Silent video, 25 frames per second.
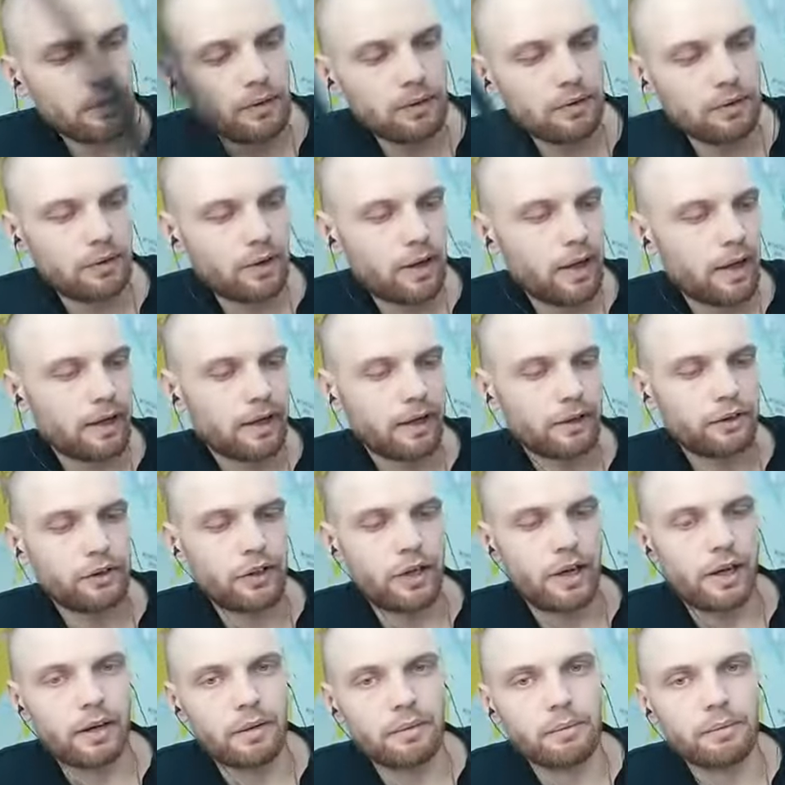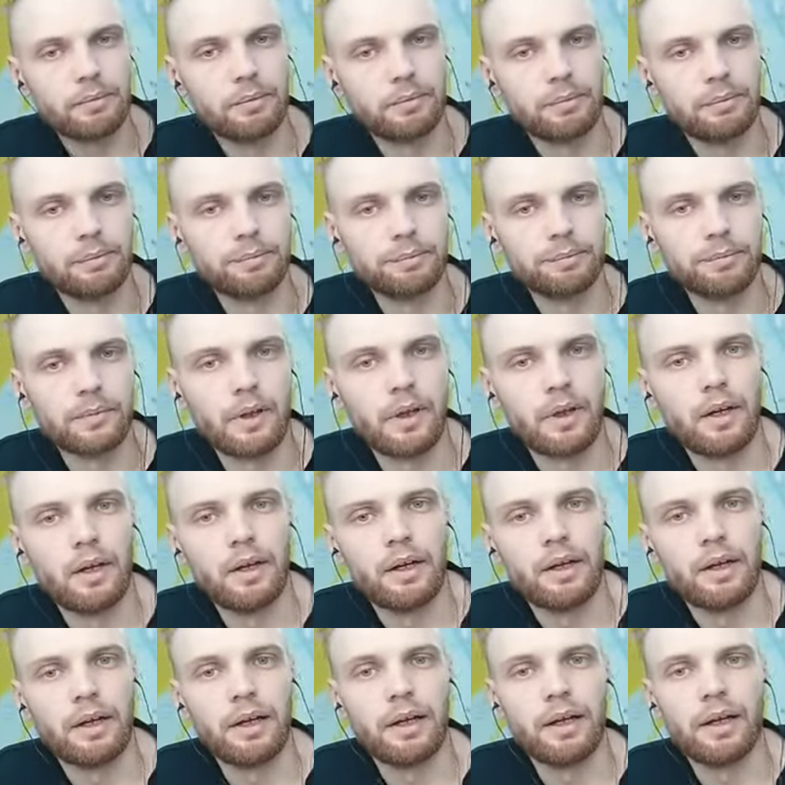Так, котяра.
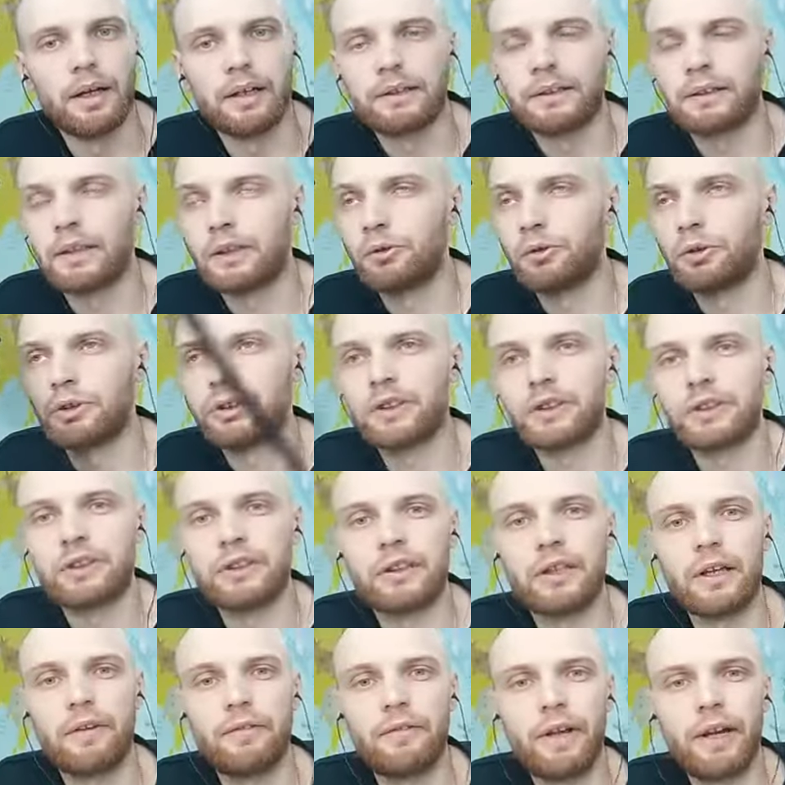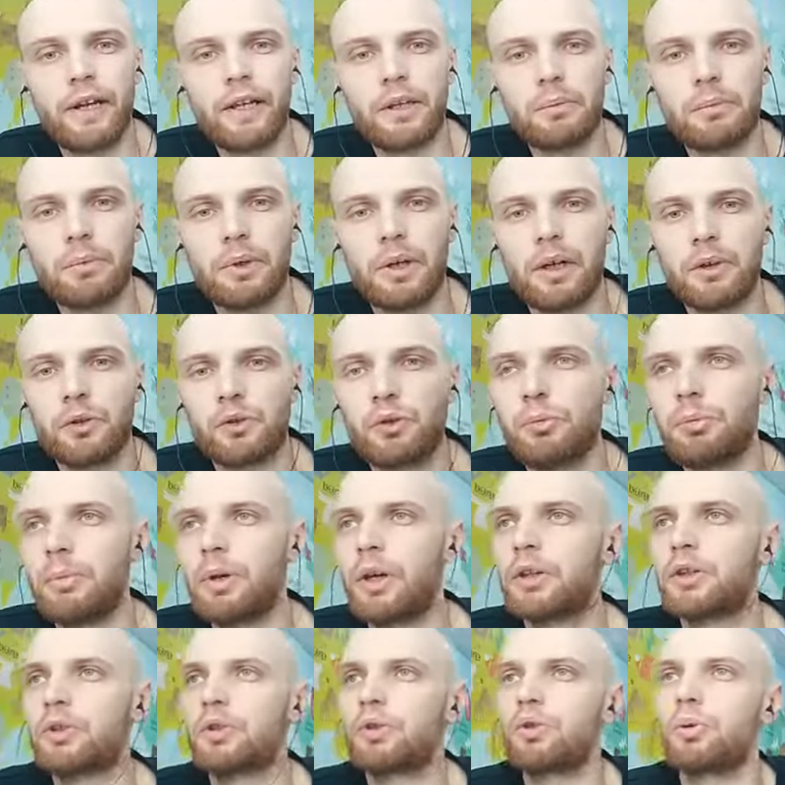А, относятся с недоверием, а,
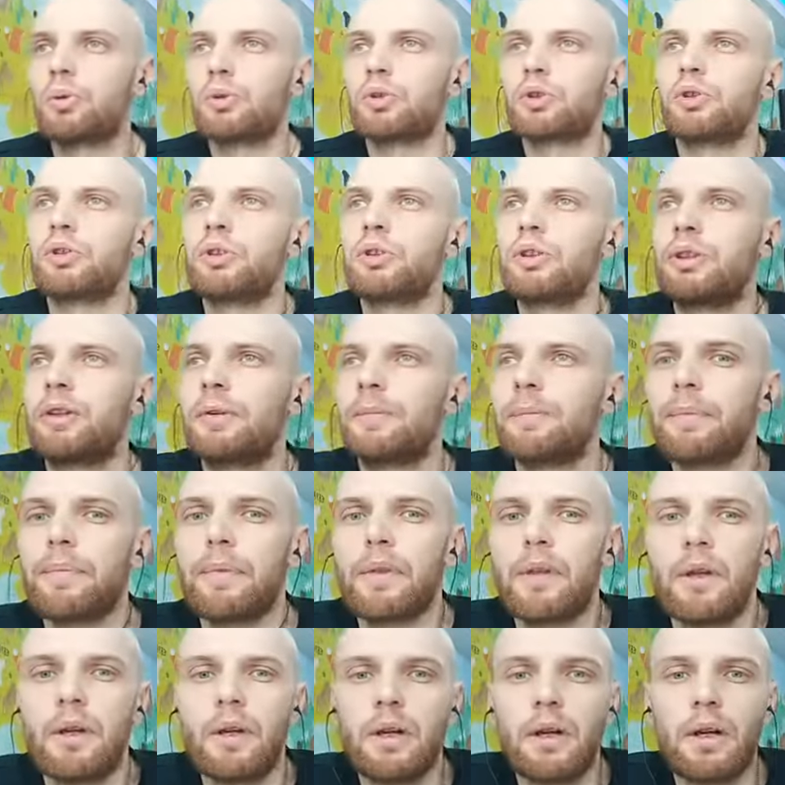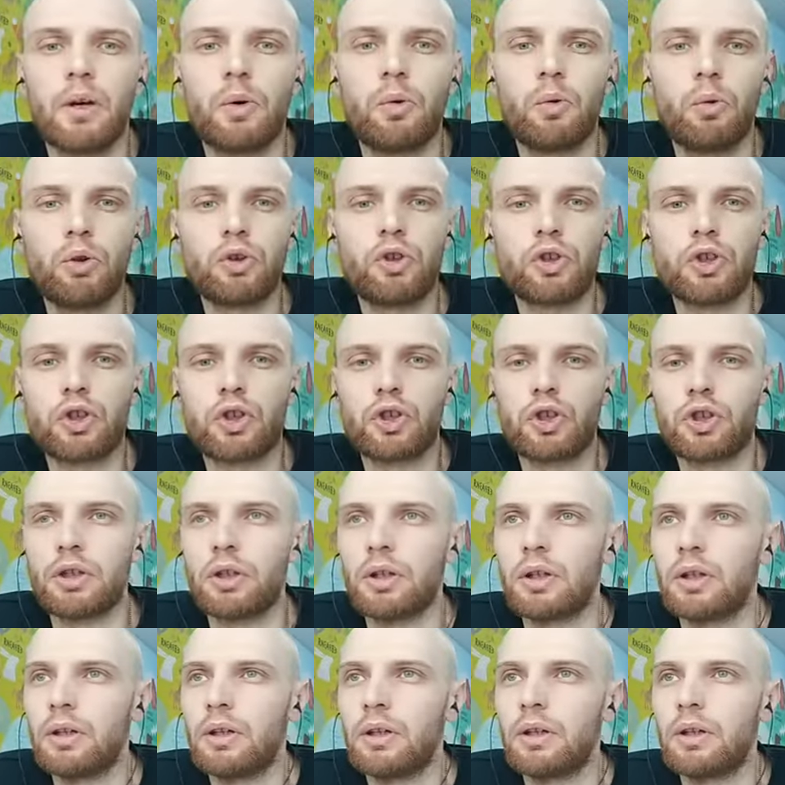думая о том, что ты а, хочешь
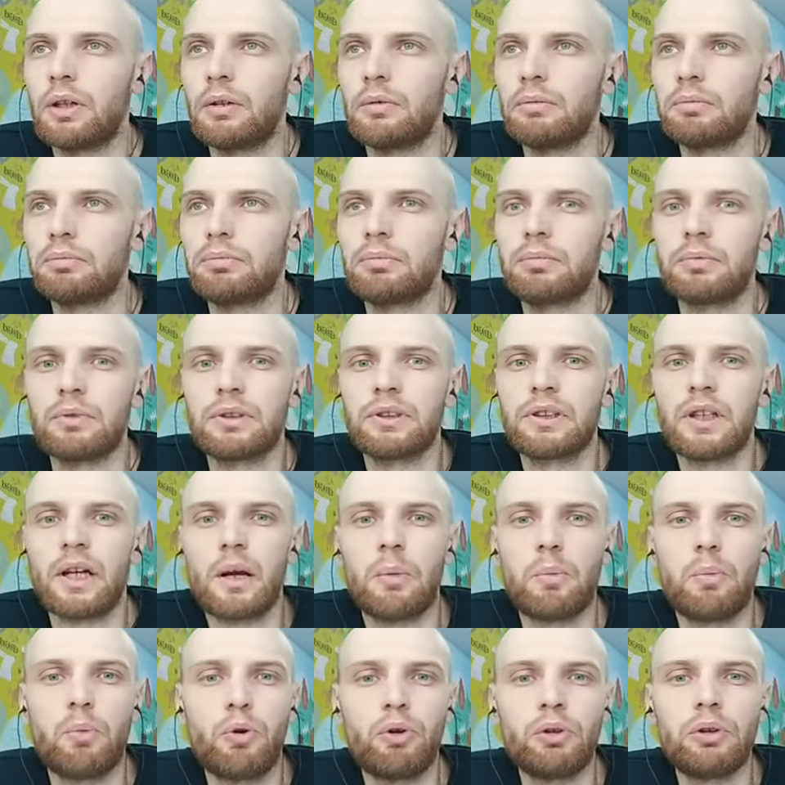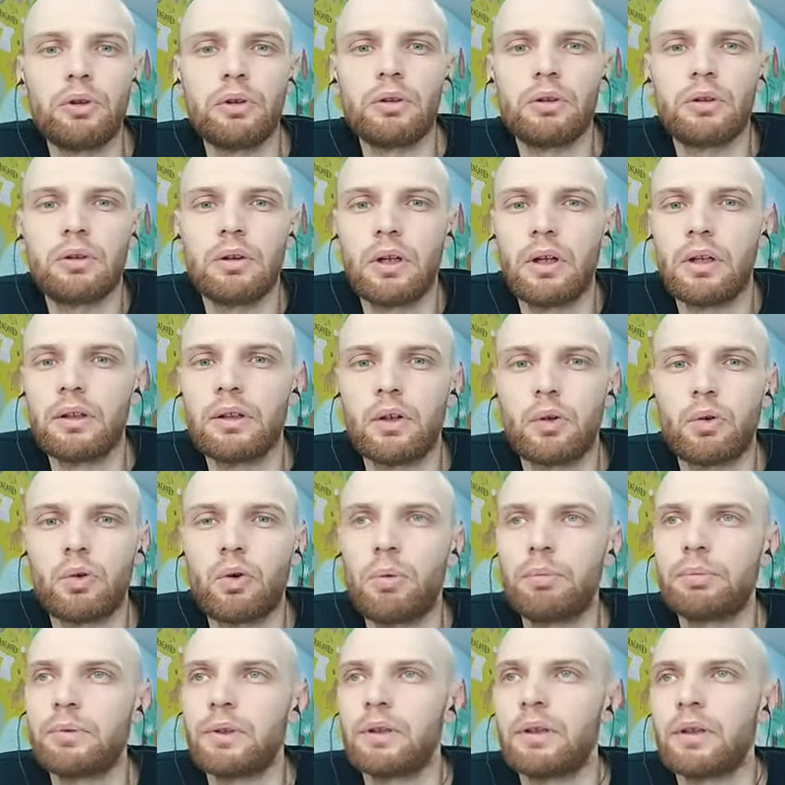заработать на
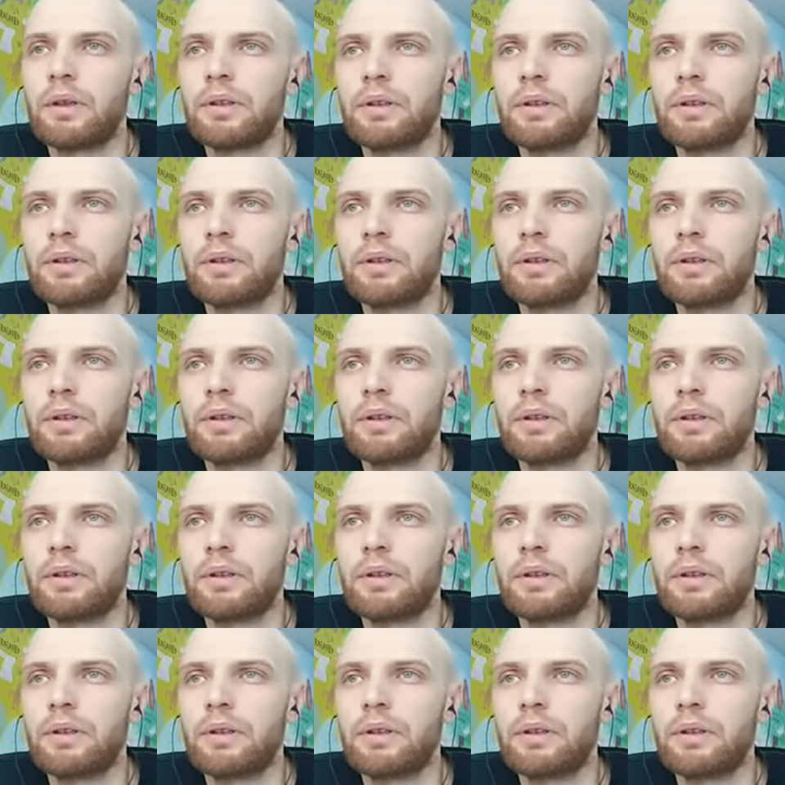ком-то и так